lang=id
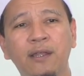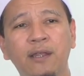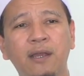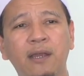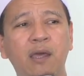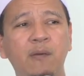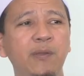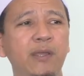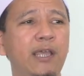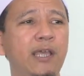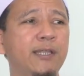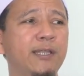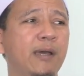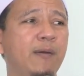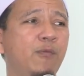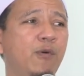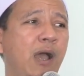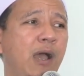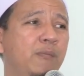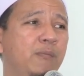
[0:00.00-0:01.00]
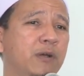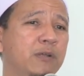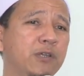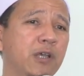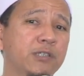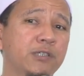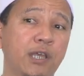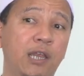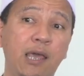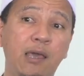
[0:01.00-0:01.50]
Nabi kita Muhammad
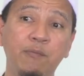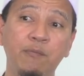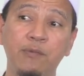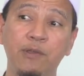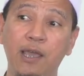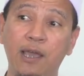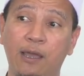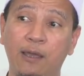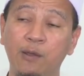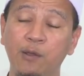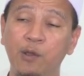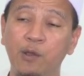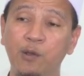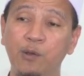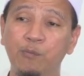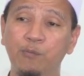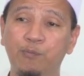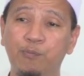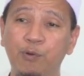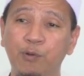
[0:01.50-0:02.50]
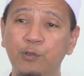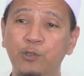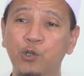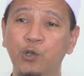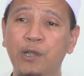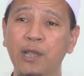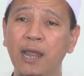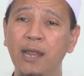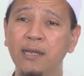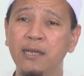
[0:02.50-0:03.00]
SAW ya
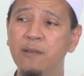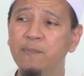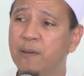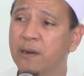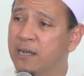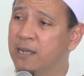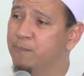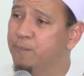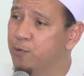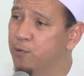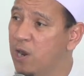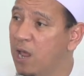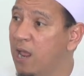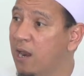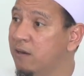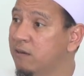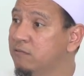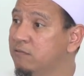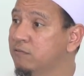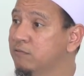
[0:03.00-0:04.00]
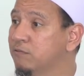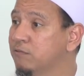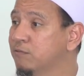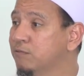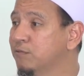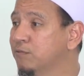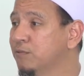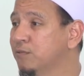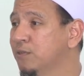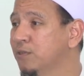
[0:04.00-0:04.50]
juga di perkebunan.
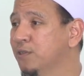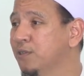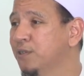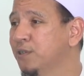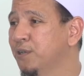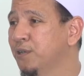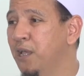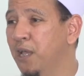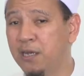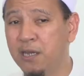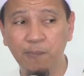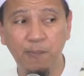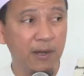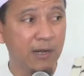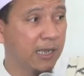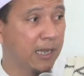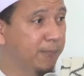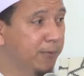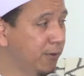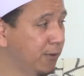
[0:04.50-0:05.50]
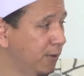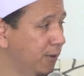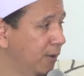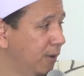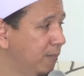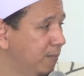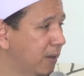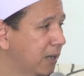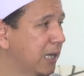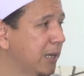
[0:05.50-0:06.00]
Ya di
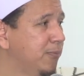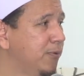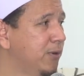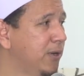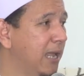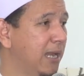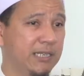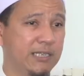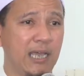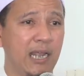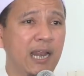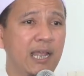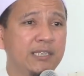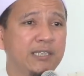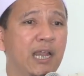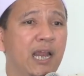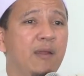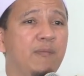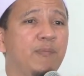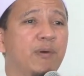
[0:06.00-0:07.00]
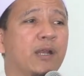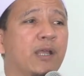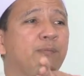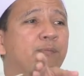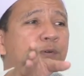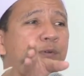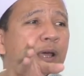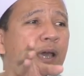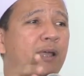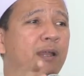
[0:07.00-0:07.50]
perkebu, perkebunan, jalan-jalan
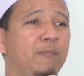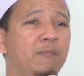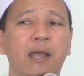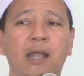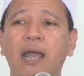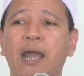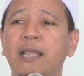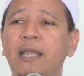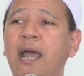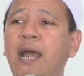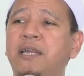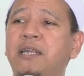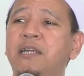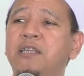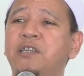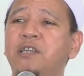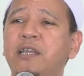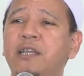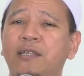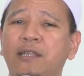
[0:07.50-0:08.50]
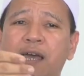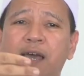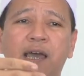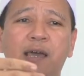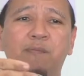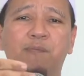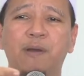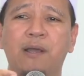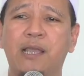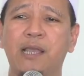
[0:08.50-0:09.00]
perkebunan. Makanya ada
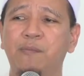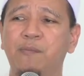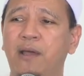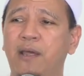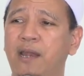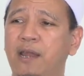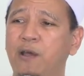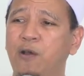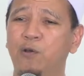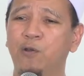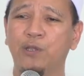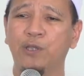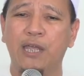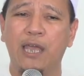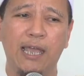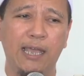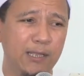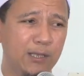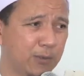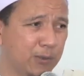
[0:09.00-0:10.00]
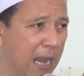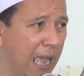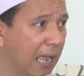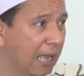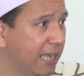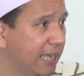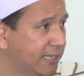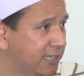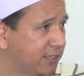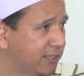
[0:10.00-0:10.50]
cerita bagaimana onta itu
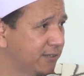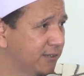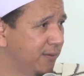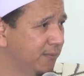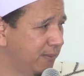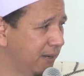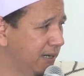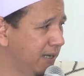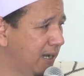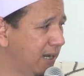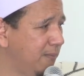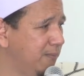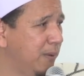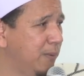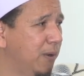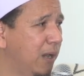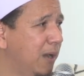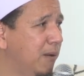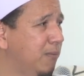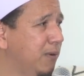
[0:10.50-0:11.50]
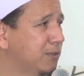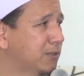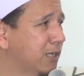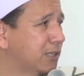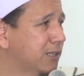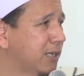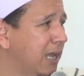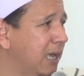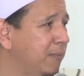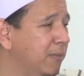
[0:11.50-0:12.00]
nangis pada Nabi Muhammad
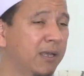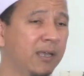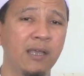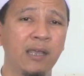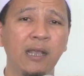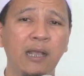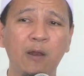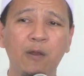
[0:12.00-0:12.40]
SAW.